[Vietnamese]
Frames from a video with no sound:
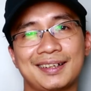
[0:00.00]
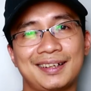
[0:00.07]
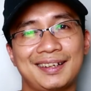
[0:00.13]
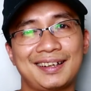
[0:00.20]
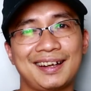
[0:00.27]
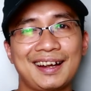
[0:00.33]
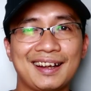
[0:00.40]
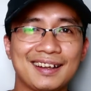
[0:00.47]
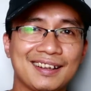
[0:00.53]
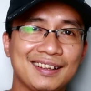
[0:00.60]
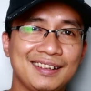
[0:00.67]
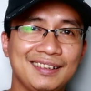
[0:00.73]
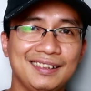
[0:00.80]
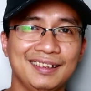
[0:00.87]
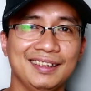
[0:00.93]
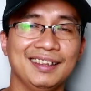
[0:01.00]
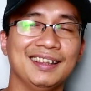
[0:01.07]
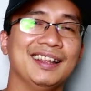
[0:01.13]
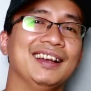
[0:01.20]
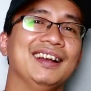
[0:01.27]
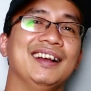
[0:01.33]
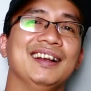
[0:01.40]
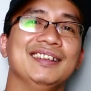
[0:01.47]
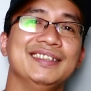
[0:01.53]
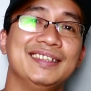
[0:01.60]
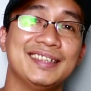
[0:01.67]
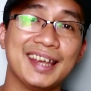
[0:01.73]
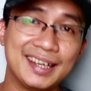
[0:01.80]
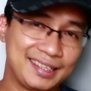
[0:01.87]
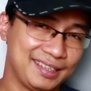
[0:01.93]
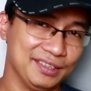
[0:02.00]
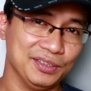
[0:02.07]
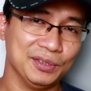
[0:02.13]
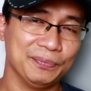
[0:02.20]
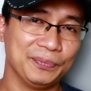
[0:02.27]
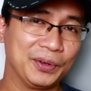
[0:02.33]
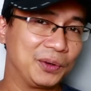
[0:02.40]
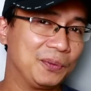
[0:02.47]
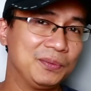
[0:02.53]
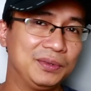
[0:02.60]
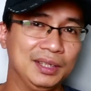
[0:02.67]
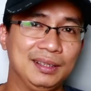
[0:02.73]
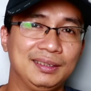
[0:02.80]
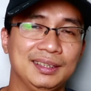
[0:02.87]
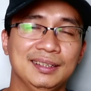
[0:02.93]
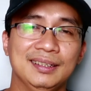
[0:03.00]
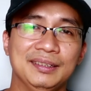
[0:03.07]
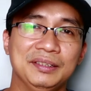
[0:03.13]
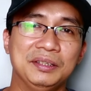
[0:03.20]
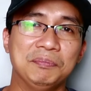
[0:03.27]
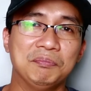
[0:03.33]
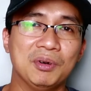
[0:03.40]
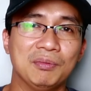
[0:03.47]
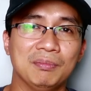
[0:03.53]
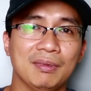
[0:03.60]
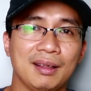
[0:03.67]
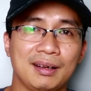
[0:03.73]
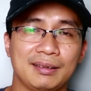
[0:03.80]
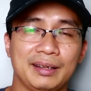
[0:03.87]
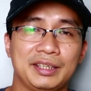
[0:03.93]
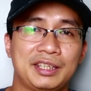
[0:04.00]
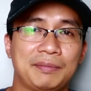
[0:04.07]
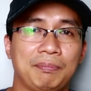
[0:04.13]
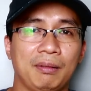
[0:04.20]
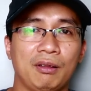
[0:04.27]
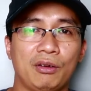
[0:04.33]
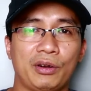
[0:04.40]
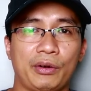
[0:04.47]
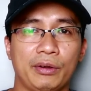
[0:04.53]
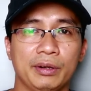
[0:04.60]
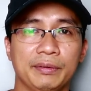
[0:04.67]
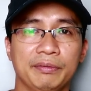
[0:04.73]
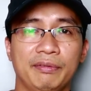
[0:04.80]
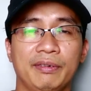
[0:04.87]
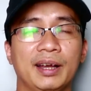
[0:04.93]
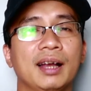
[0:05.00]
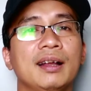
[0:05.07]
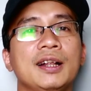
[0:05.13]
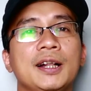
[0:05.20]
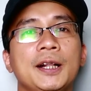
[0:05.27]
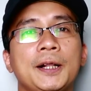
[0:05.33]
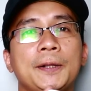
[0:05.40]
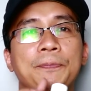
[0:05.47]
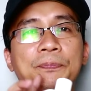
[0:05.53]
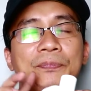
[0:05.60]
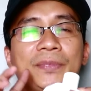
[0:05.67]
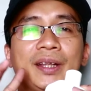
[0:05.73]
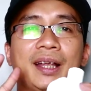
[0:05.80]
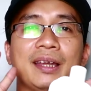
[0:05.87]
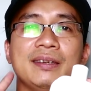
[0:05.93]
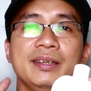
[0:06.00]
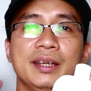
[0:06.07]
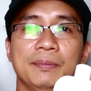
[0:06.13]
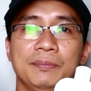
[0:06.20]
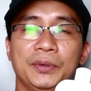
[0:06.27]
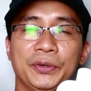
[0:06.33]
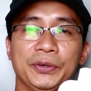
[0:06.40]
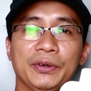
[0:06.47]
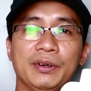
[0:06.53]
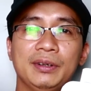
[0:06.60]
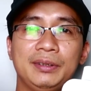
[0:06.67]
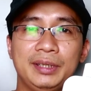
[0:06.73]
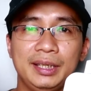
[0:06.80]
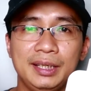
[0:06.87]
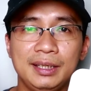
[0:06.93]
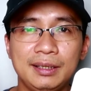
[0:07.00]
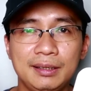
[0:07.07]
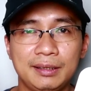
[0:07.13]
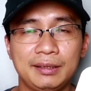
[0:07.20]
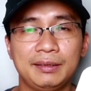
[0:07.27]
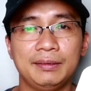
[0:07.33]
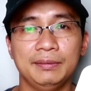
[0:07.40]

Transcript: khá là dễ sử dụng nó cũng tương tự như Mont Blanc Explorer và cái điểm của nó ghi